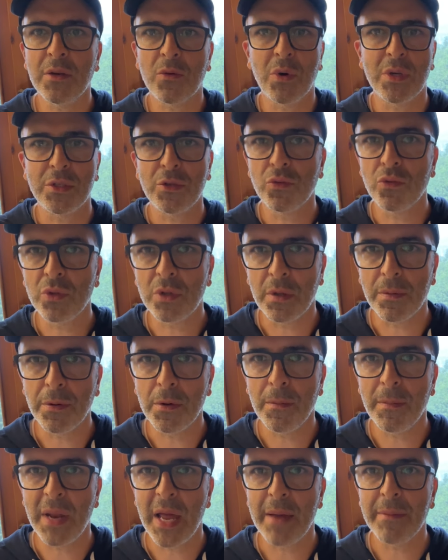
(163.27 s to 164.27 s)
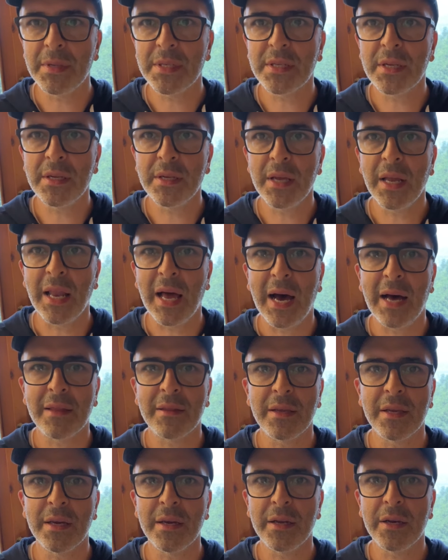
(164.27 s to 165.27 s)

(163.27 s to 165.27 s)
quasi tutti i problemi segnalati